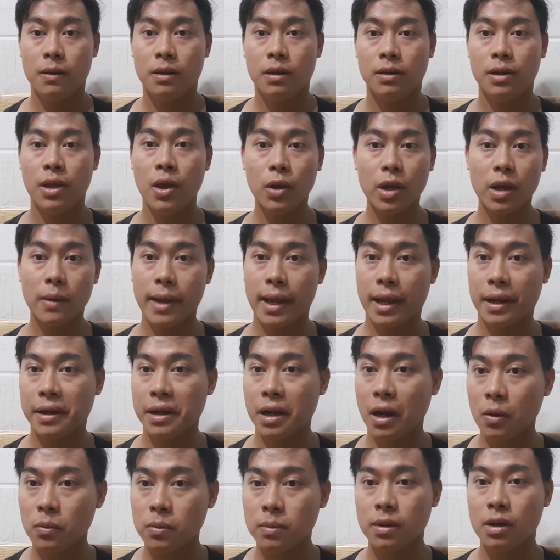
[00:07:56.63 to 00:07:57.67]
nếu các bạn
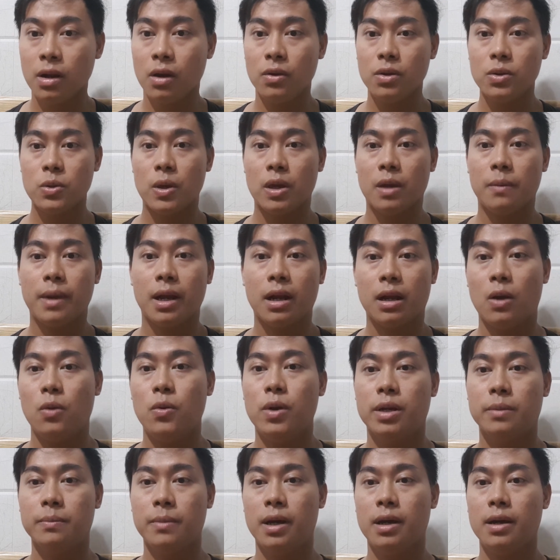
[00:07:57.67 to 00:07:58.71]
không nói chuyện bằng khẩu
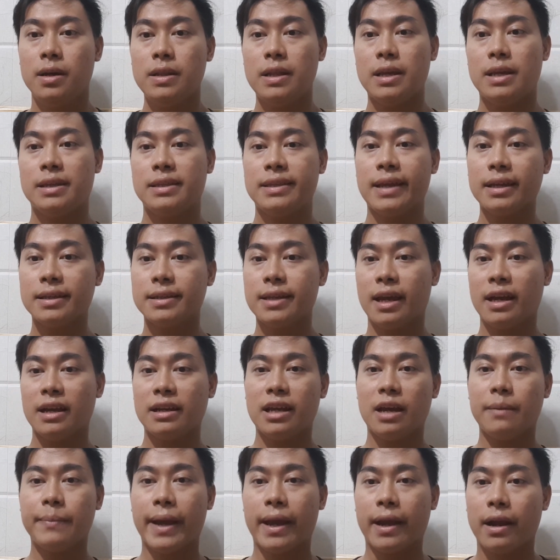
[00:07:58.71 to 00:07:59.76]
hình mới thì chắc chắn các bạn